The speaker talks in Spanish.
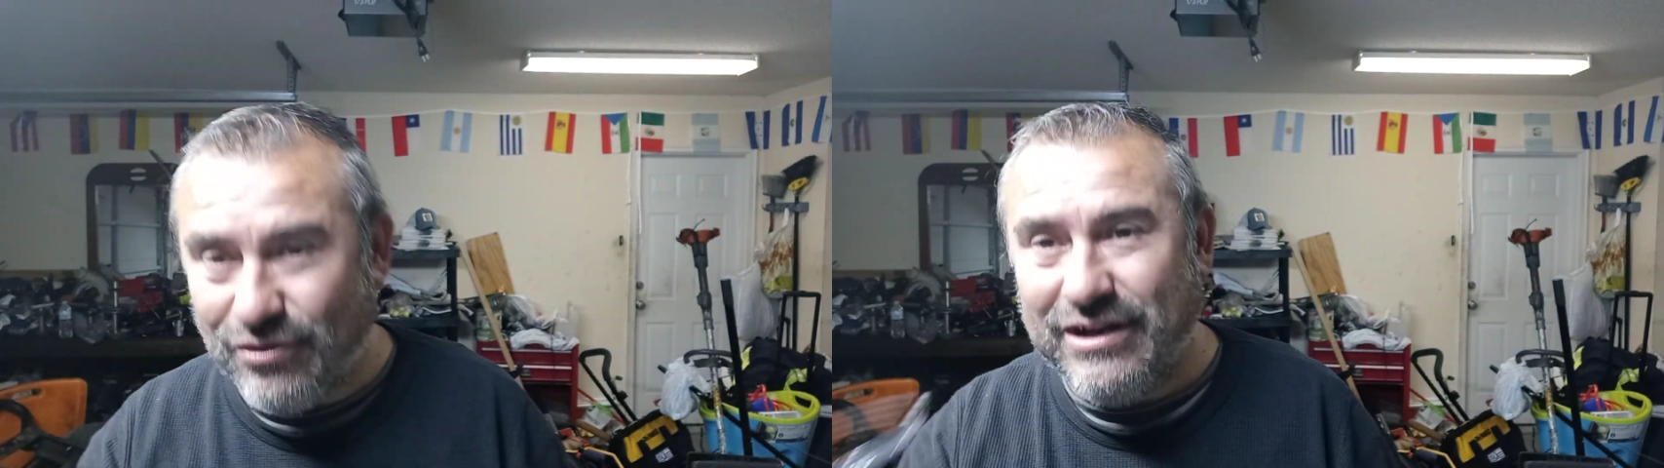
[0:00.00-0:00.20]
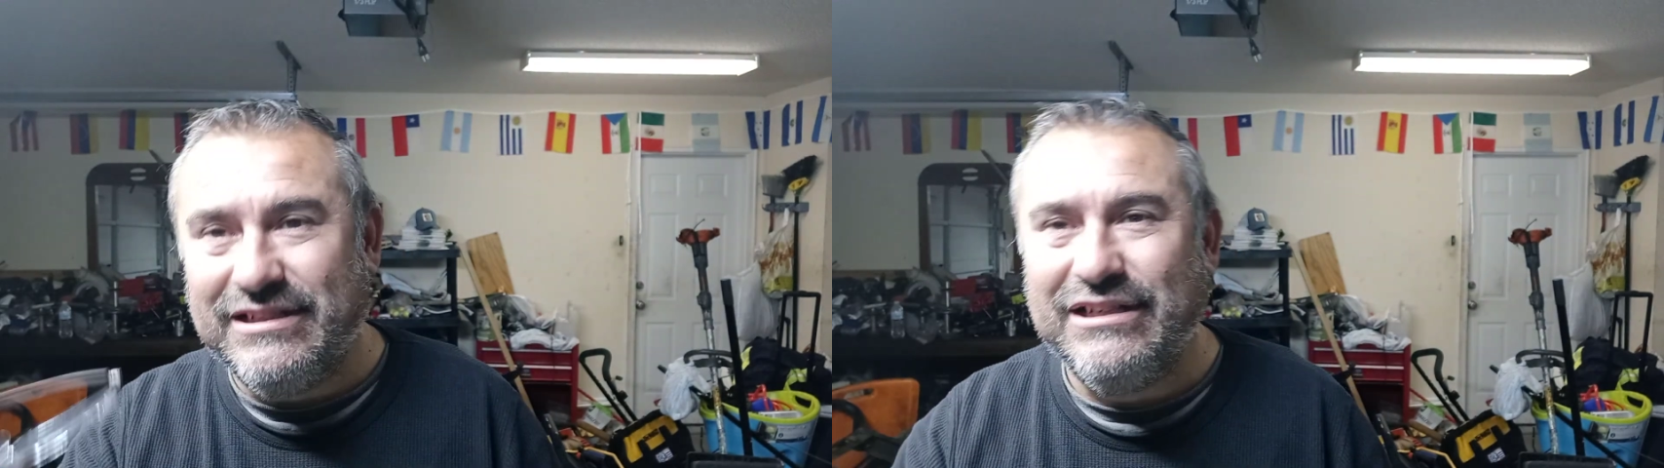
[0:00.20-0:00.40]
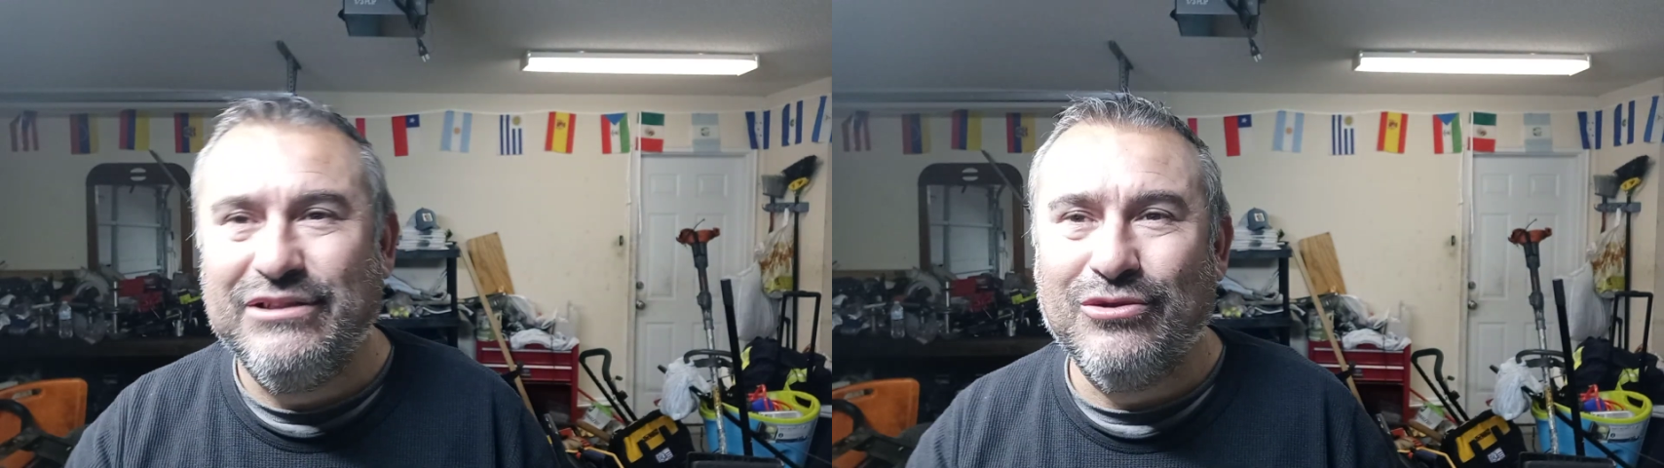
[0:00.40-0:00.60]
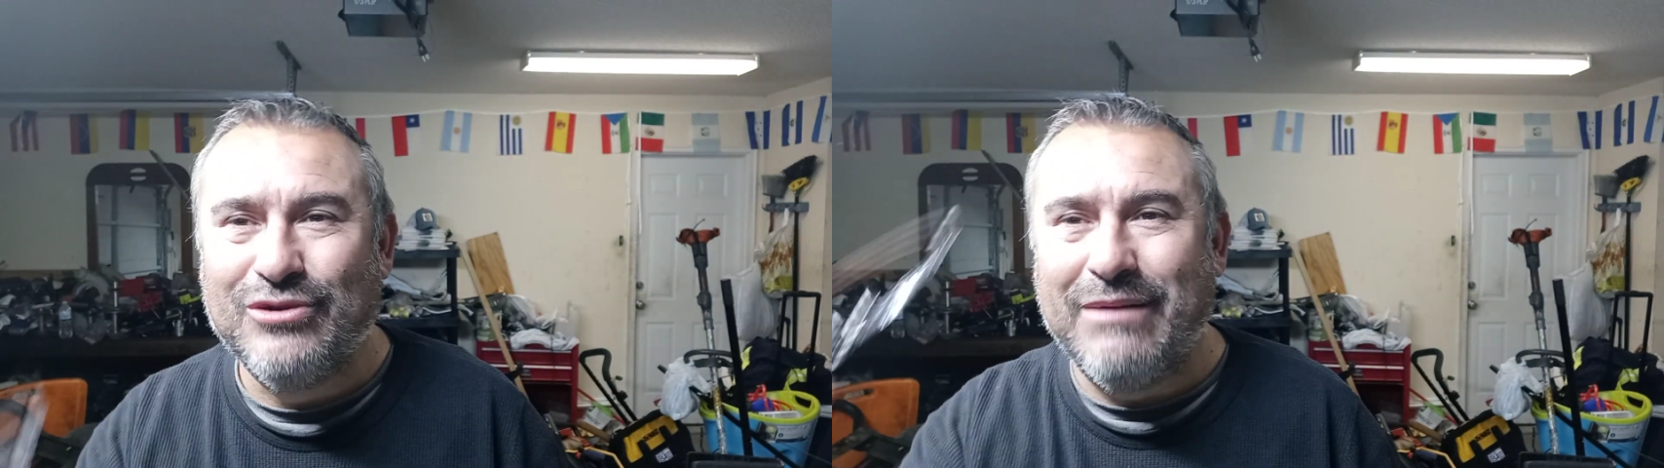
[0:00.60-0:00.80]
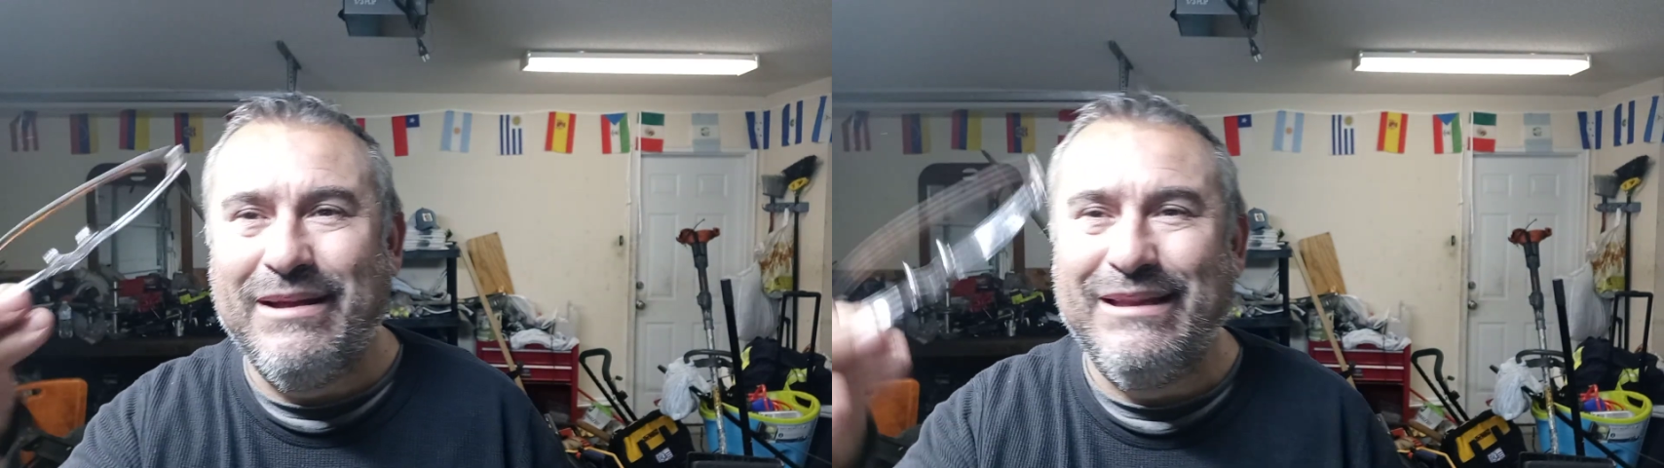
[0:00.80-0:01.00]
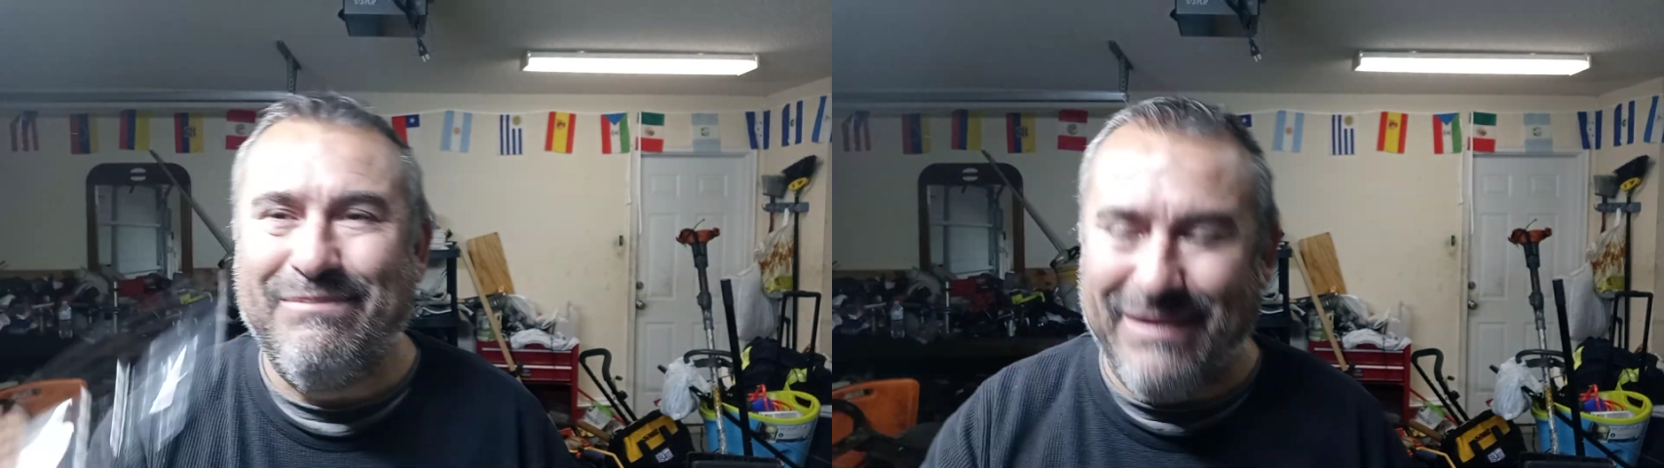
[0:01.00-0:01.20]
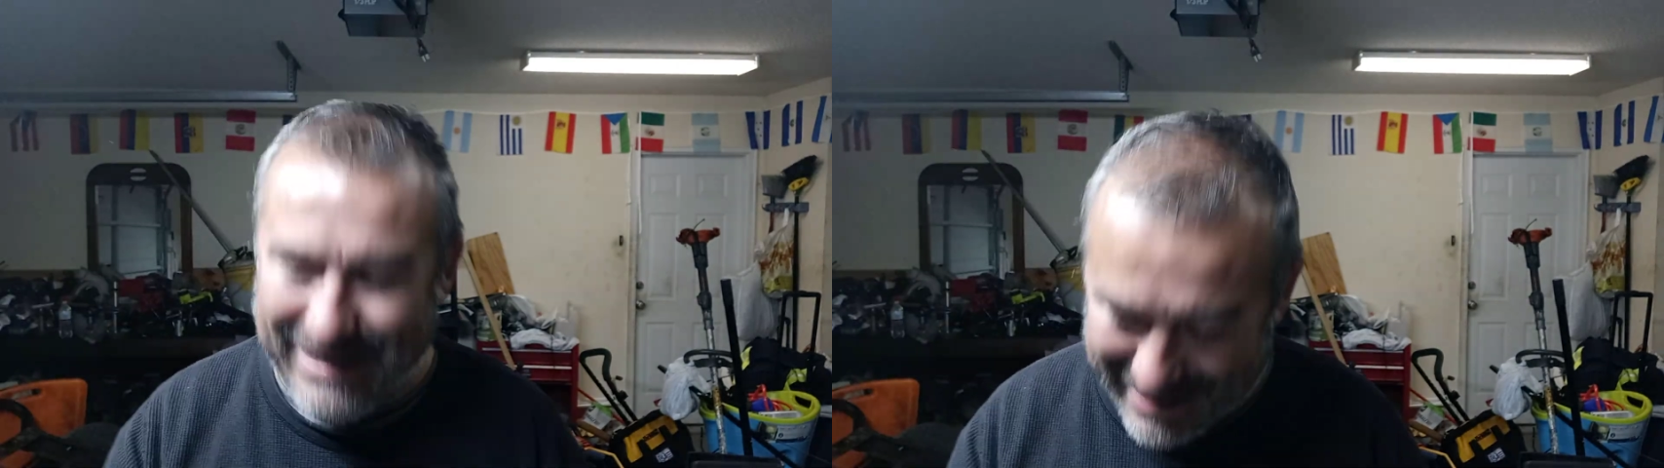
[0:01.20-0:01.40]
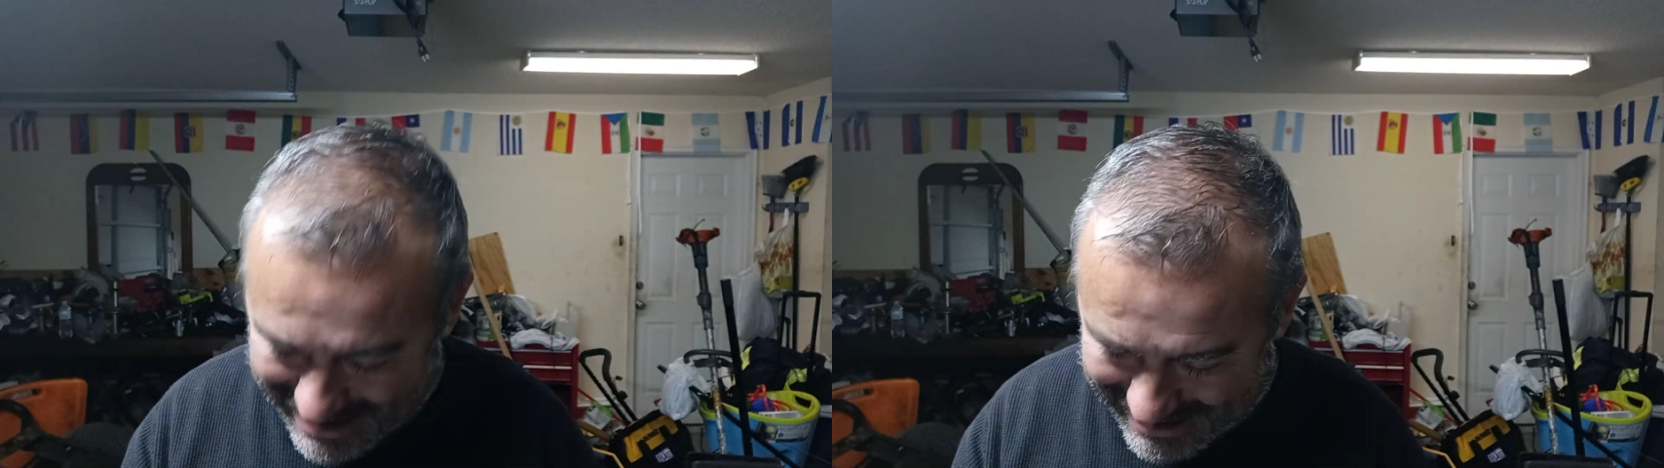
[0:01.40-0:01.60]
lo necesito solamente para
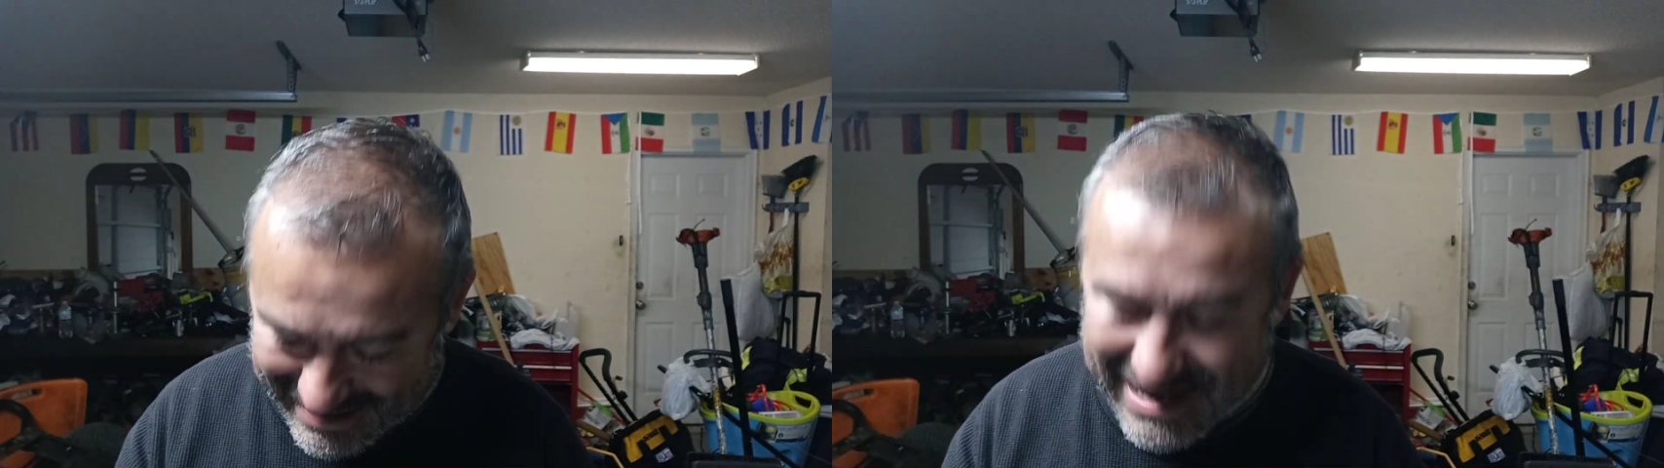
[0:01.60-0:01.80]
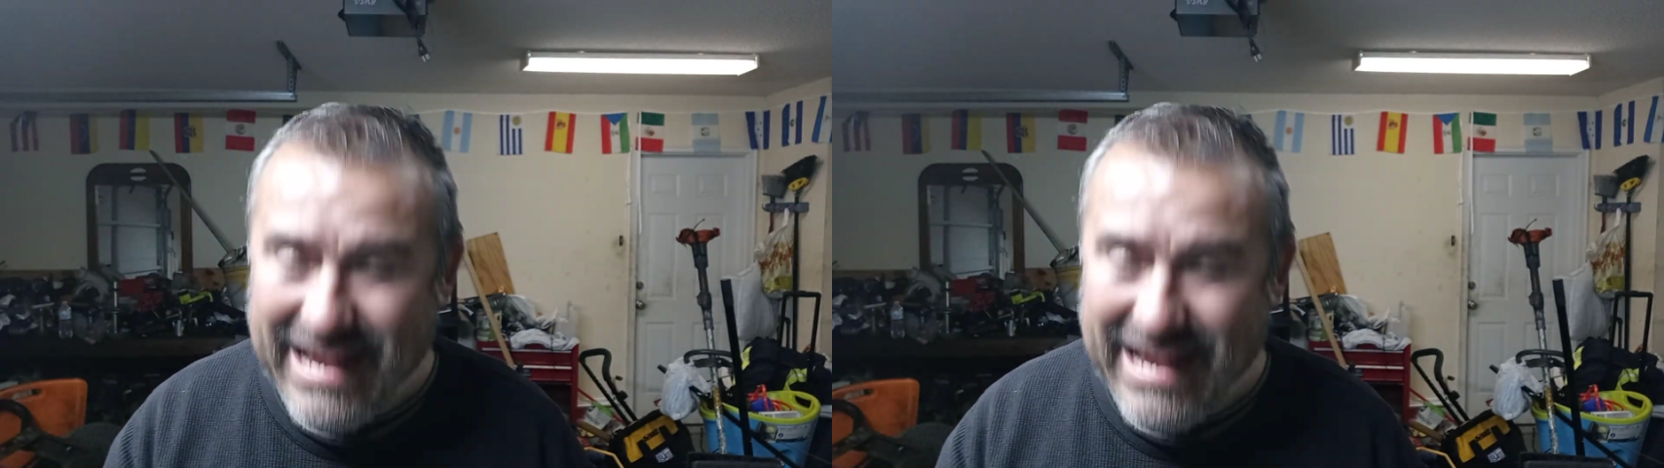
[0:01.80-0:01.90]
leer.